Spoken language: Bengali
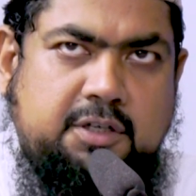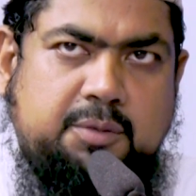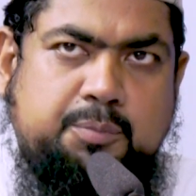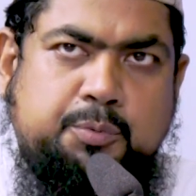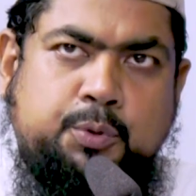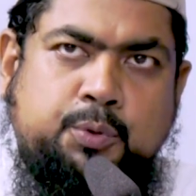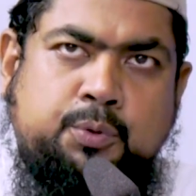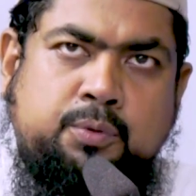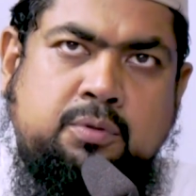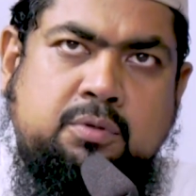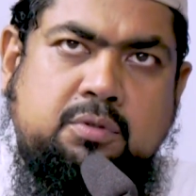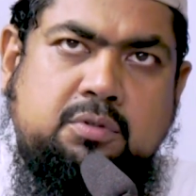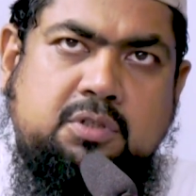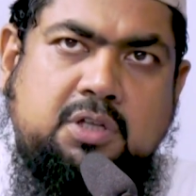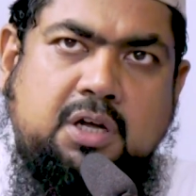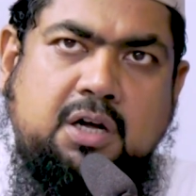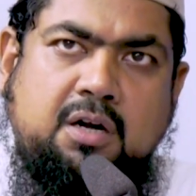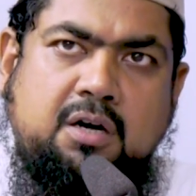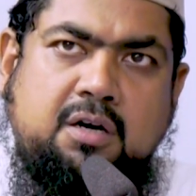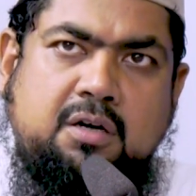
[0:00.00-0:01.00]
এবং
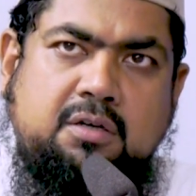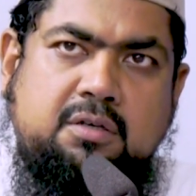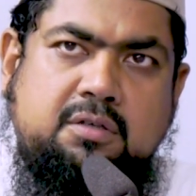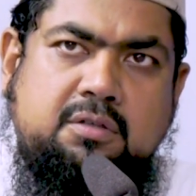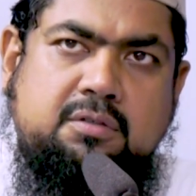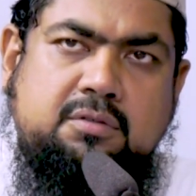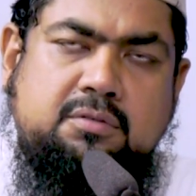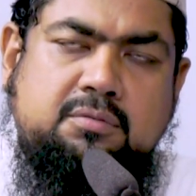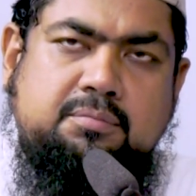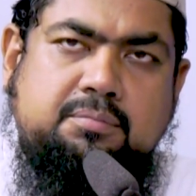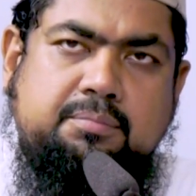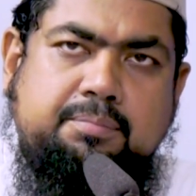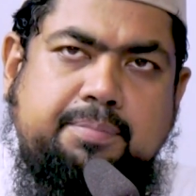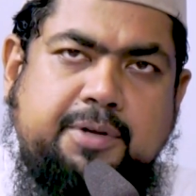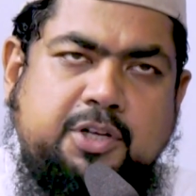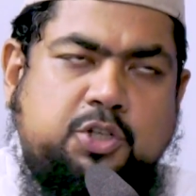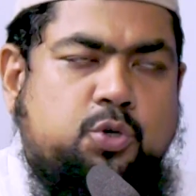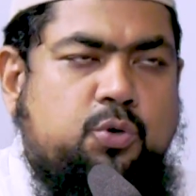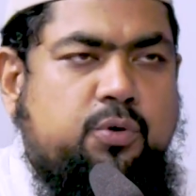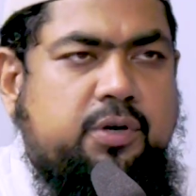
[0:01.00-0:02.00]
তার
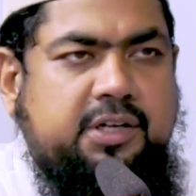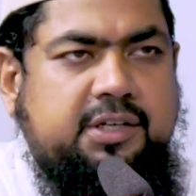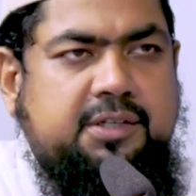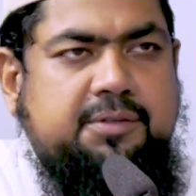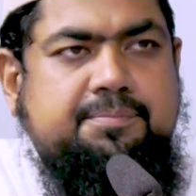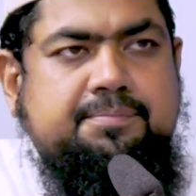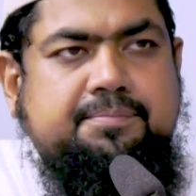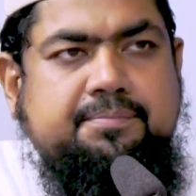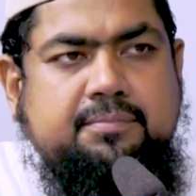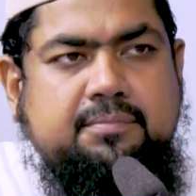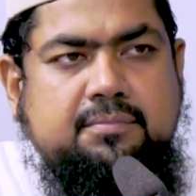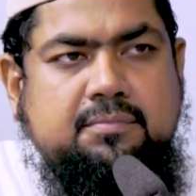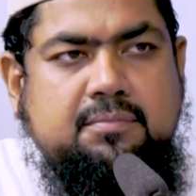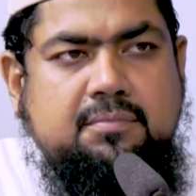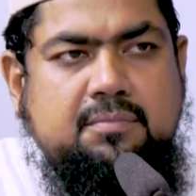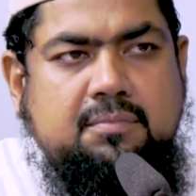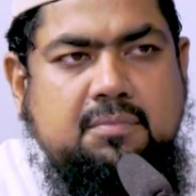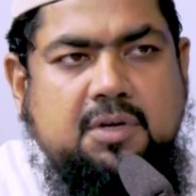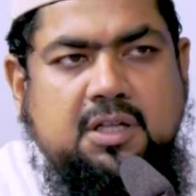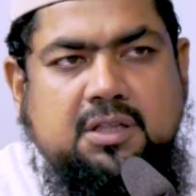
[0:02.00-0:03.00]
পেছনে
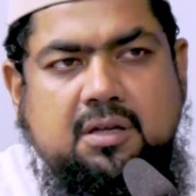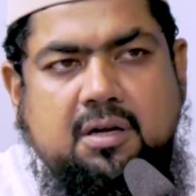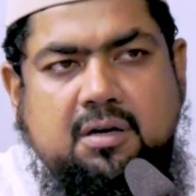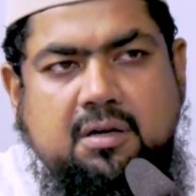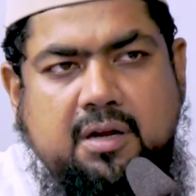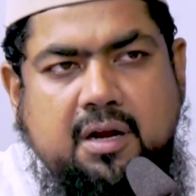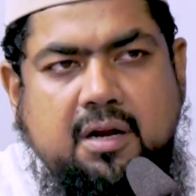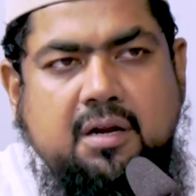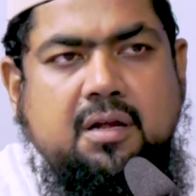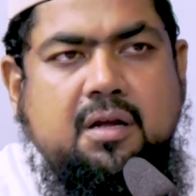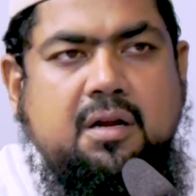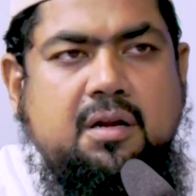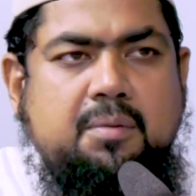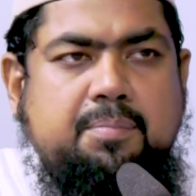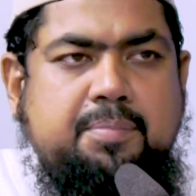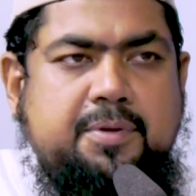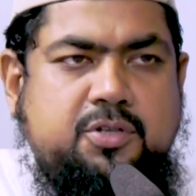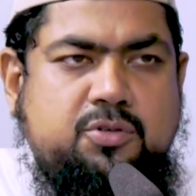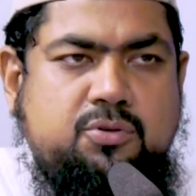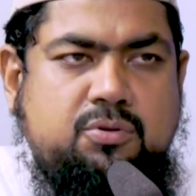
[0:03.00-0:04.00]
বা তার
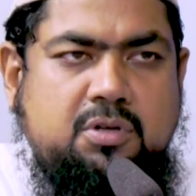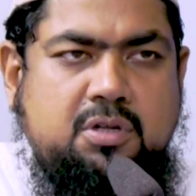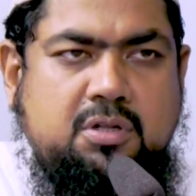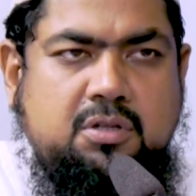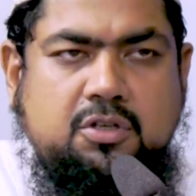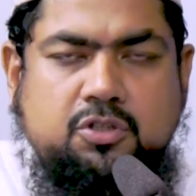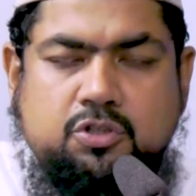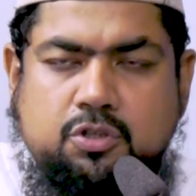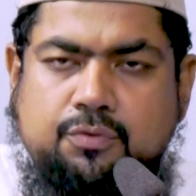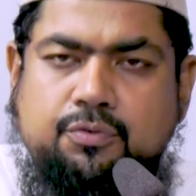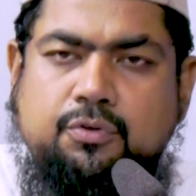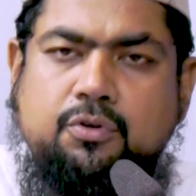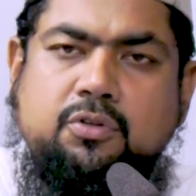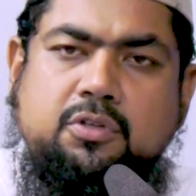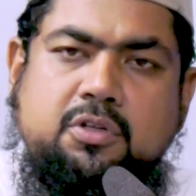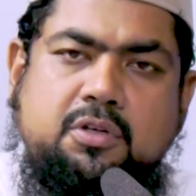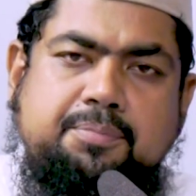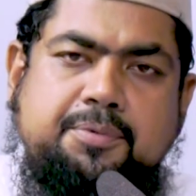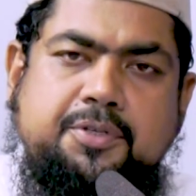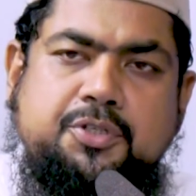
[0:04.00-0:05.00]
কেরিয়ারের পেছনে তার
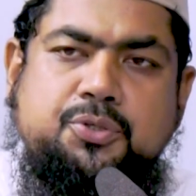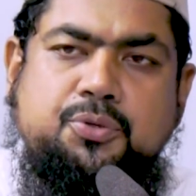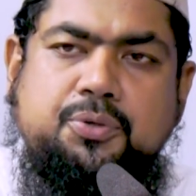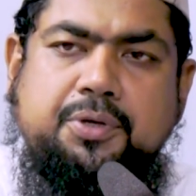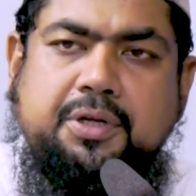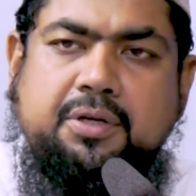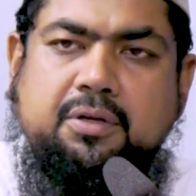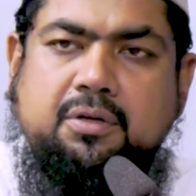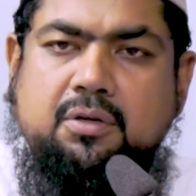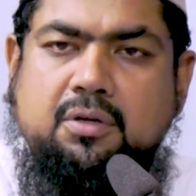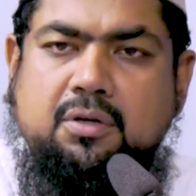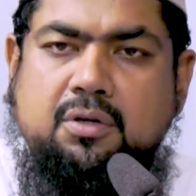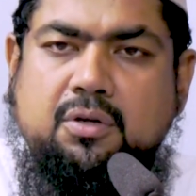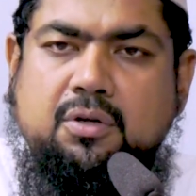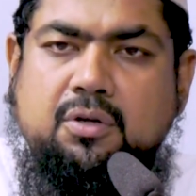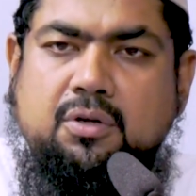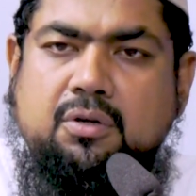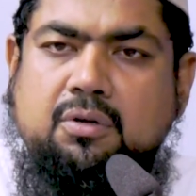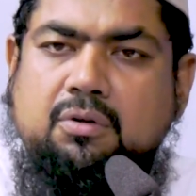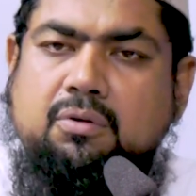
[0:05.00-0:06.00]
সফলতার পেছনে
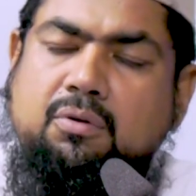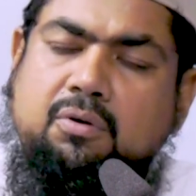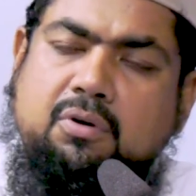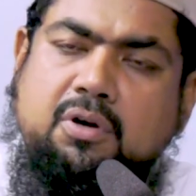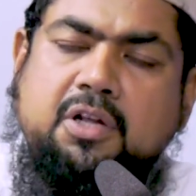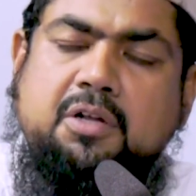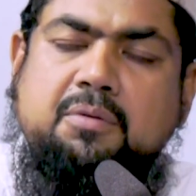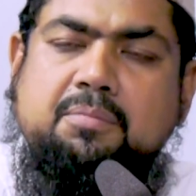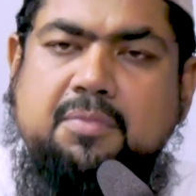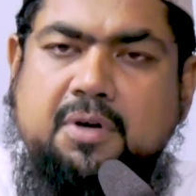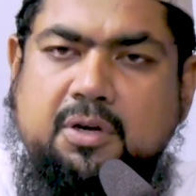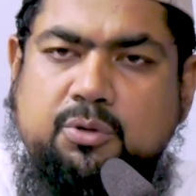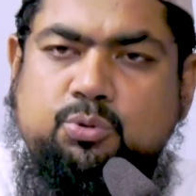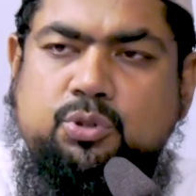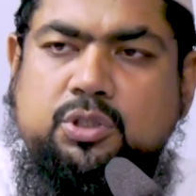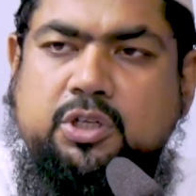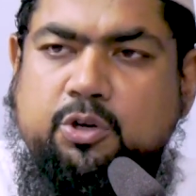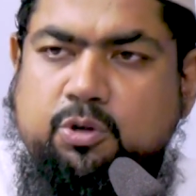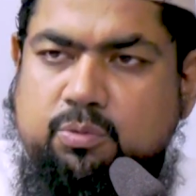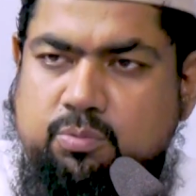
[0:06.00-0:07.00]
অনেক
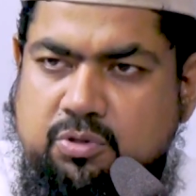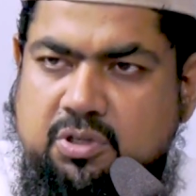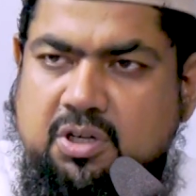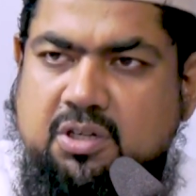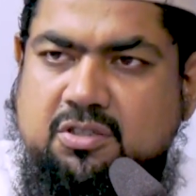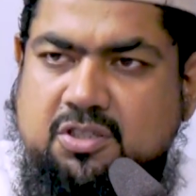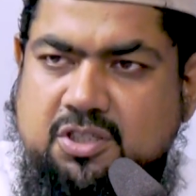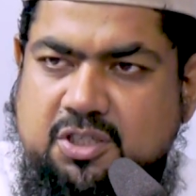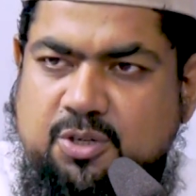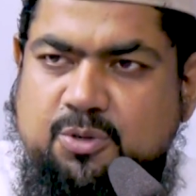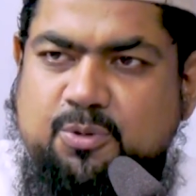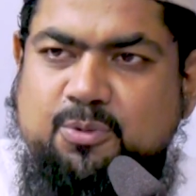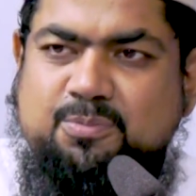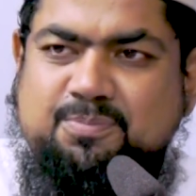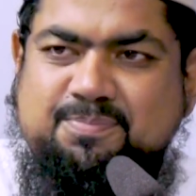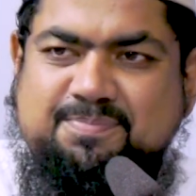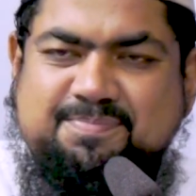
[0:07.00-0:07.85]
মানুষের অবদান ছিল